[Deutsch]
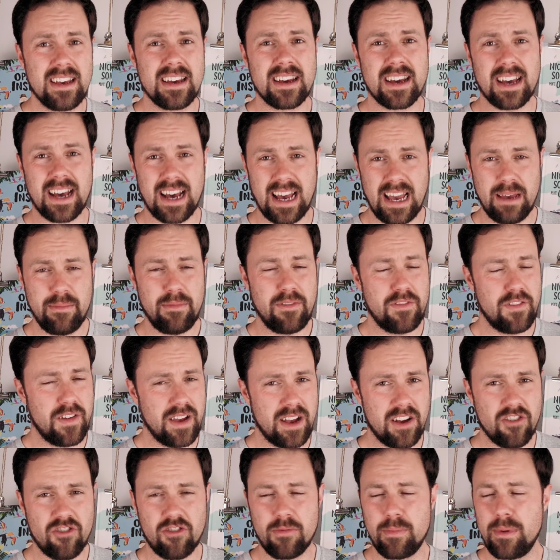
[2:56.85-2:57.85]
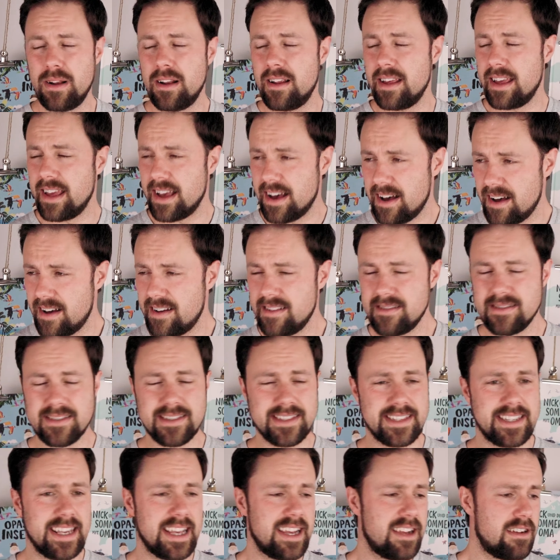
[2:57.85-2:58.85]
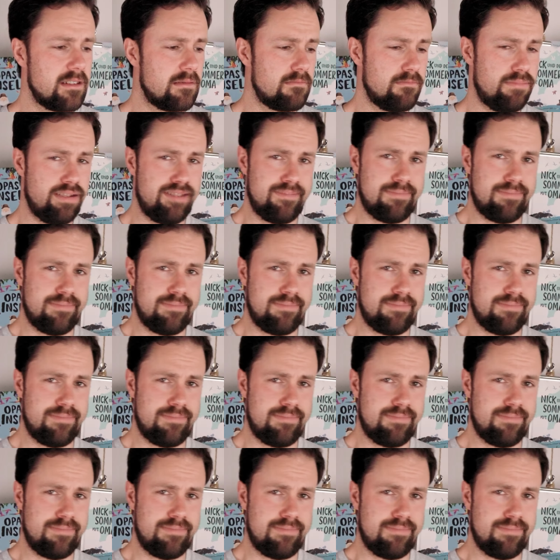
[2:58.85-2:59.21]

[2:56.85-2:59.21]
Reime, Fingerspiele, ja, singen.